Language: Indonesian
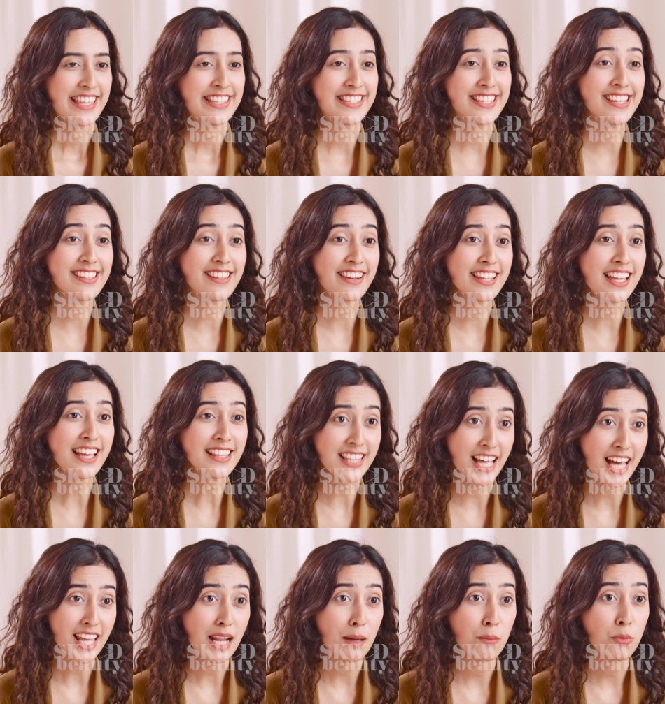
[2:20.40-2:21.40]
jadi
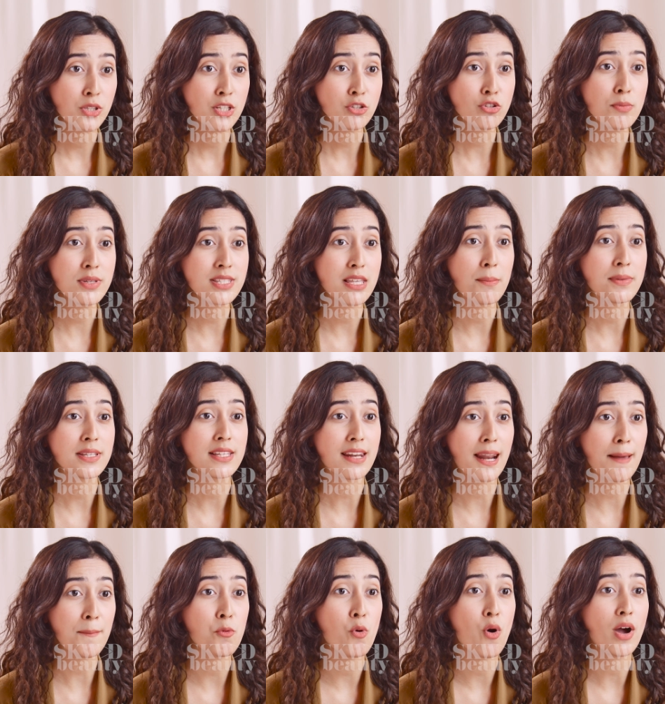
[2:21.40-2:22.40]
ternyata rambut itu bisa
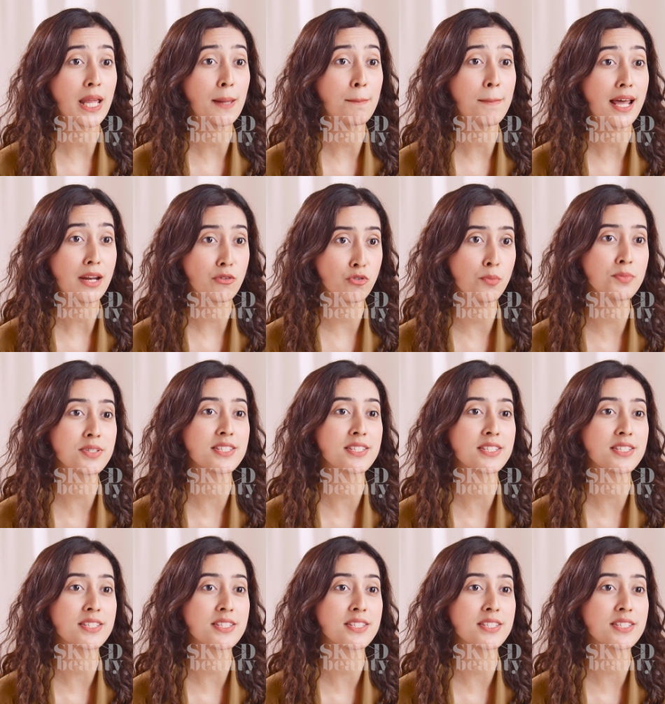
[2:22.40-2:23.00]
menyerap wangi parfum